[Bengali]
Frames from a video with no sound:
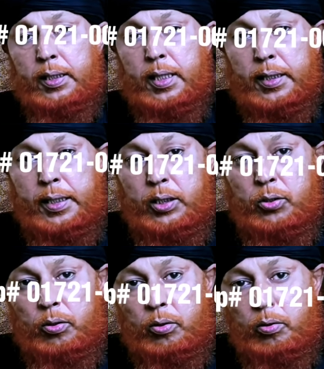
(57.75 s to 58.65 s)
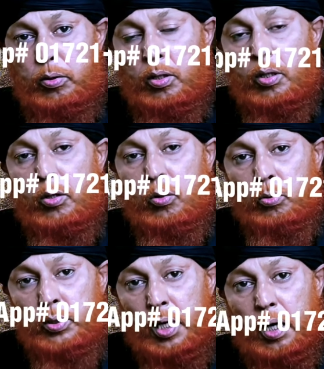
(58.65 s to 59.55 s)
তাদের জন্য
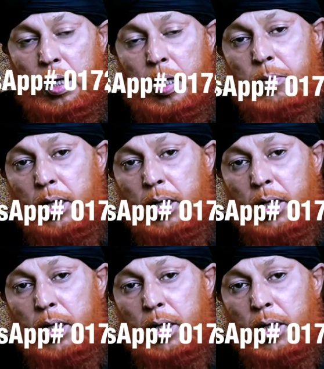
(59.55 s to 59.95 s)
রোজা রাখা